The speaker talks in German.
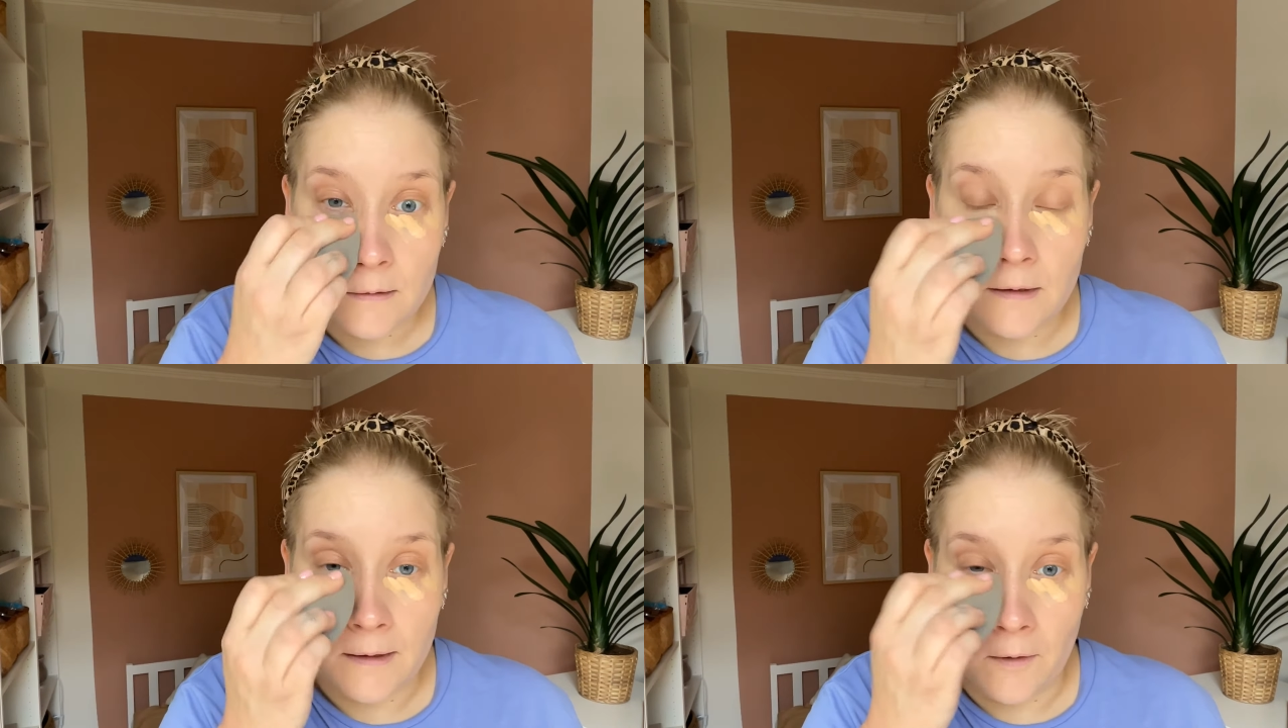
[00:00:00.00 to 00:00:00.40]

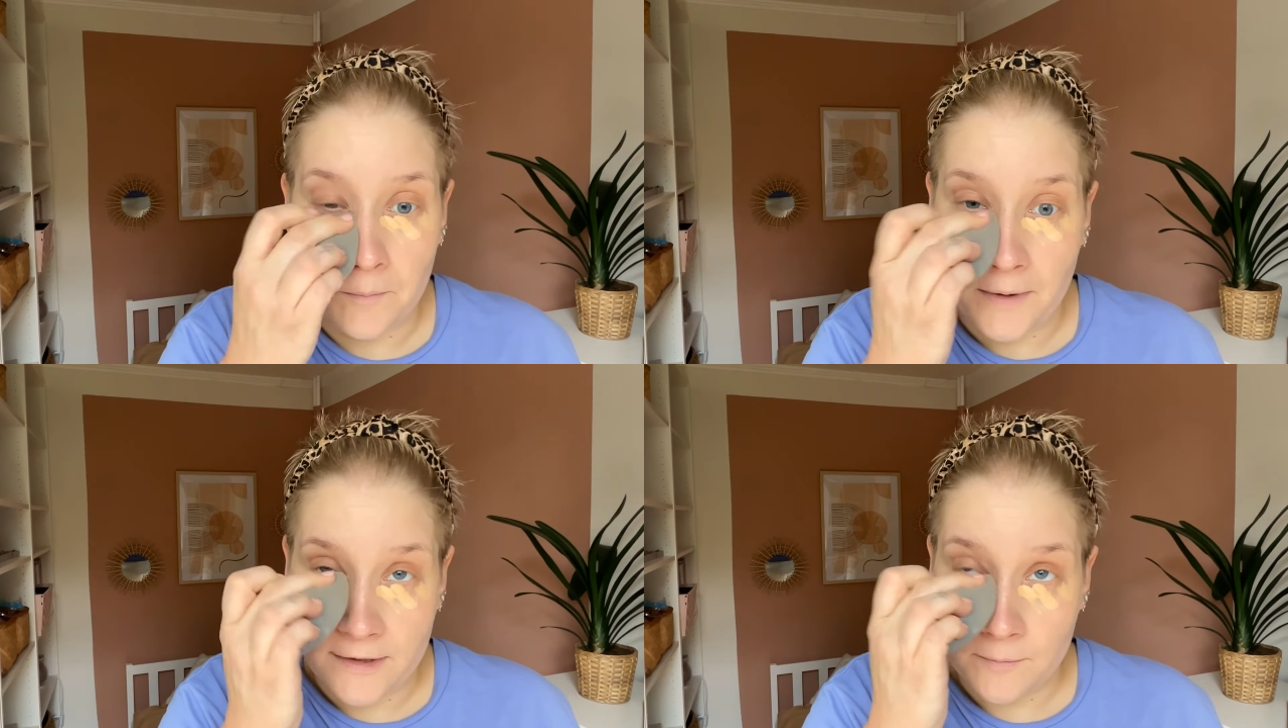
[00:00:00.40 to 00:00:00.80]
Genau,
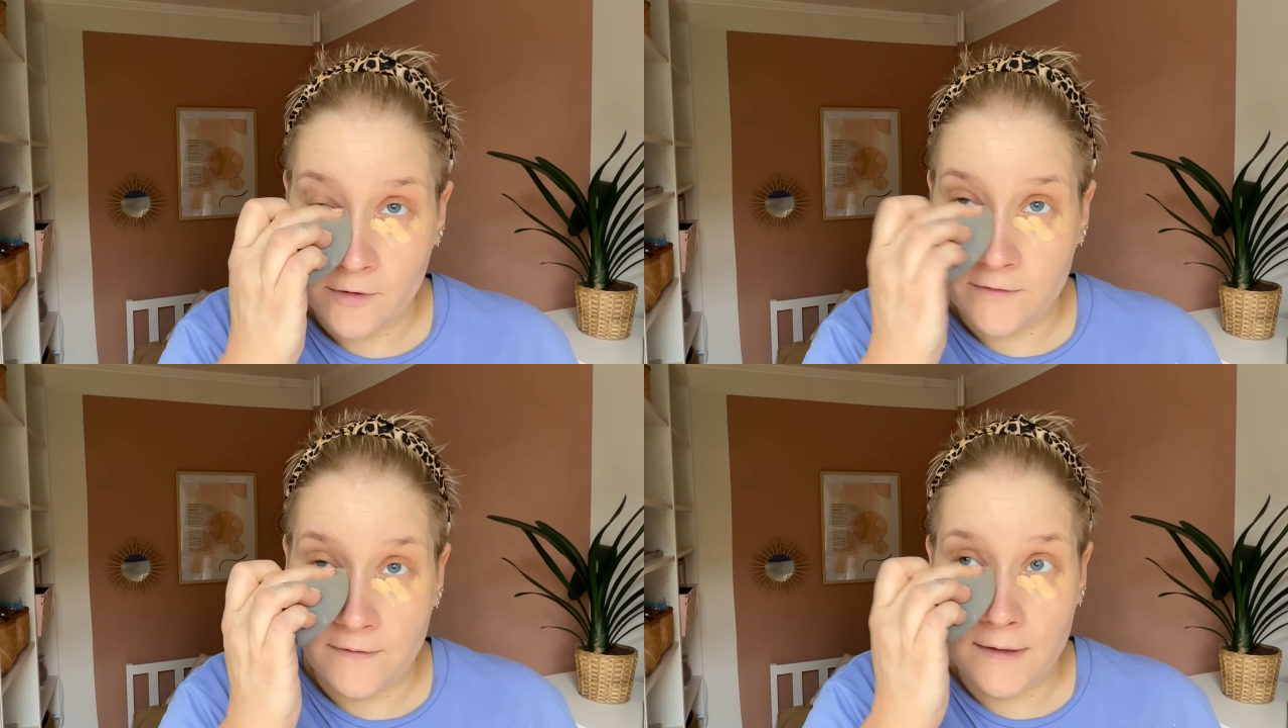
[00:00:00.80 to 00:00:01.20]
und bei dem
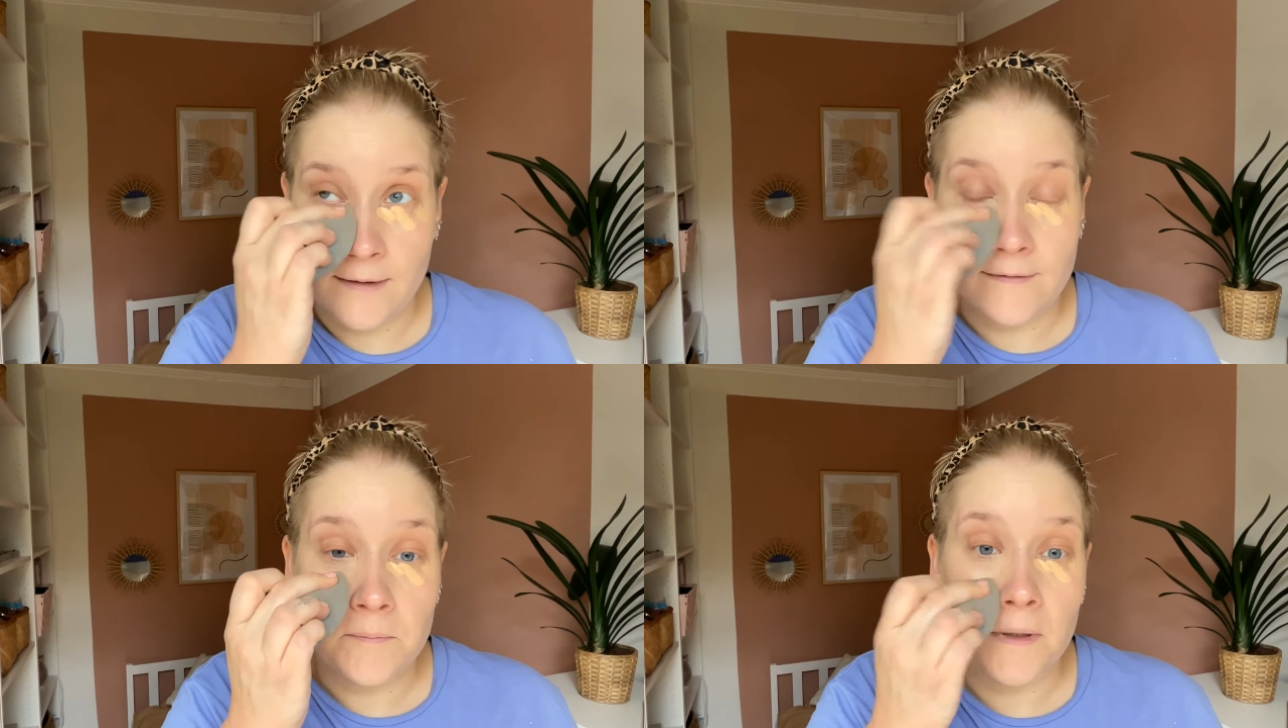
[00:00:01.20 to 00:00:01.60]

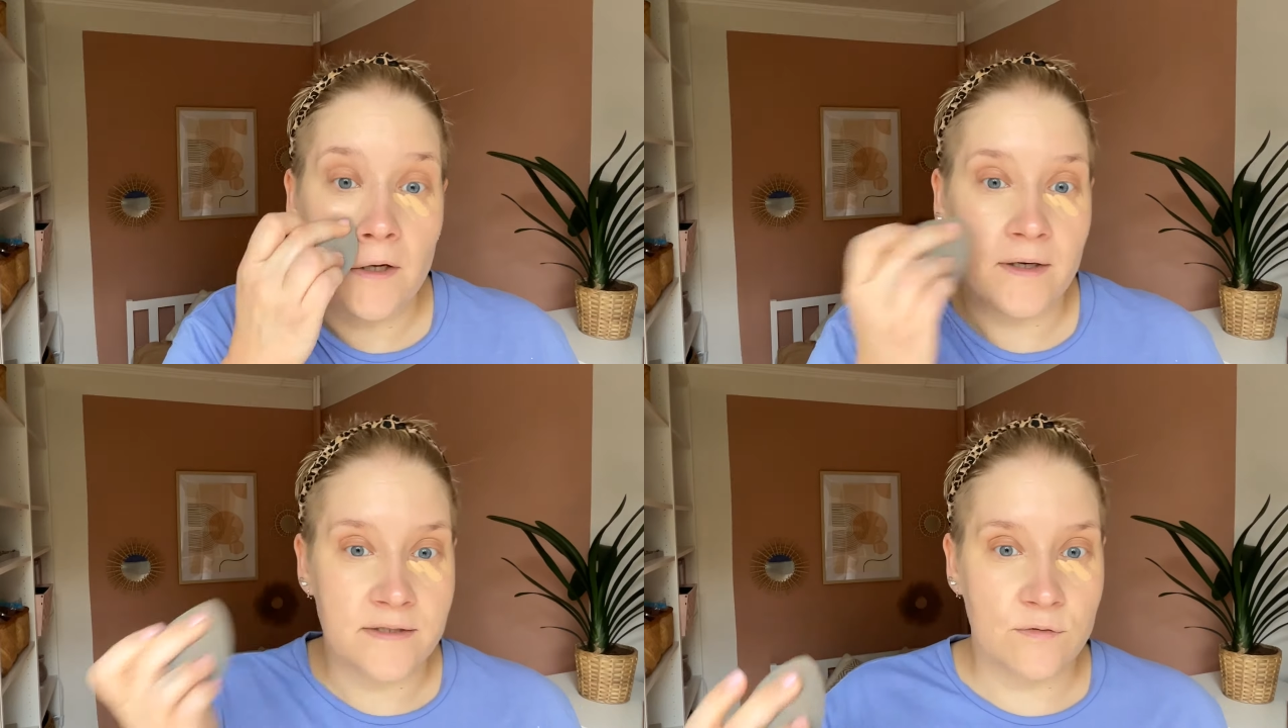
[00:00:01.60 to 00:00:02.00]
Concealer sieht man
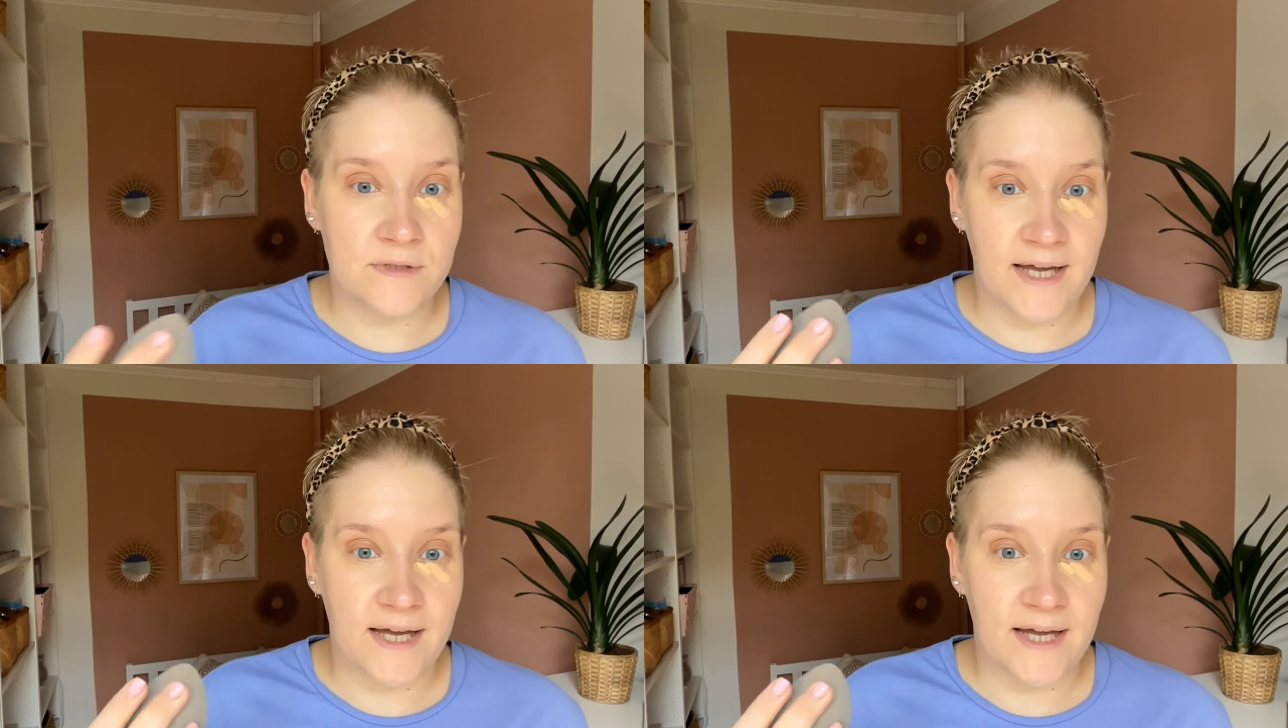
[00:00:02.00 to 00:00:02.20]
auch ganz gut,